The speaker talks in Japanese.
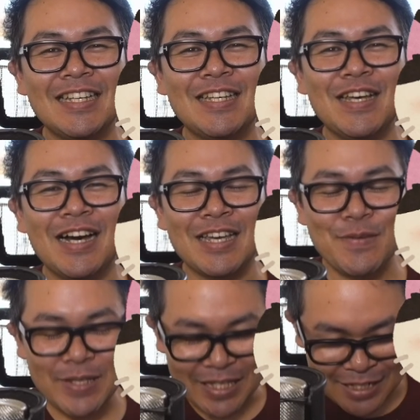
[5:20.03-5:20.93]
励
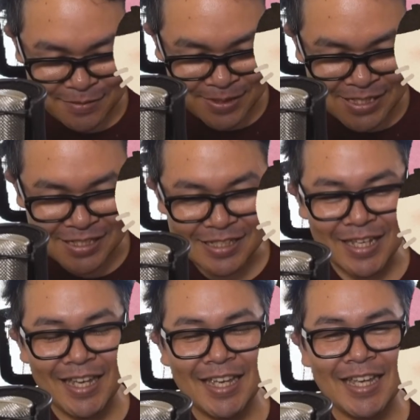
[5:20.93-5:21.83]
みになりますん
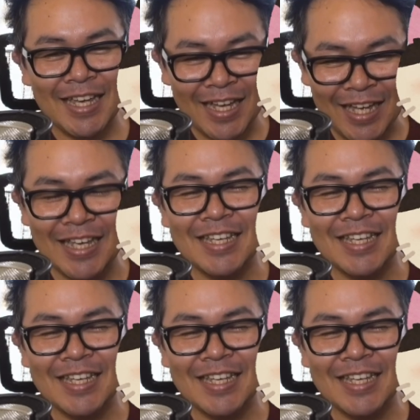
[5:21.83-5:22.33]
で、はい。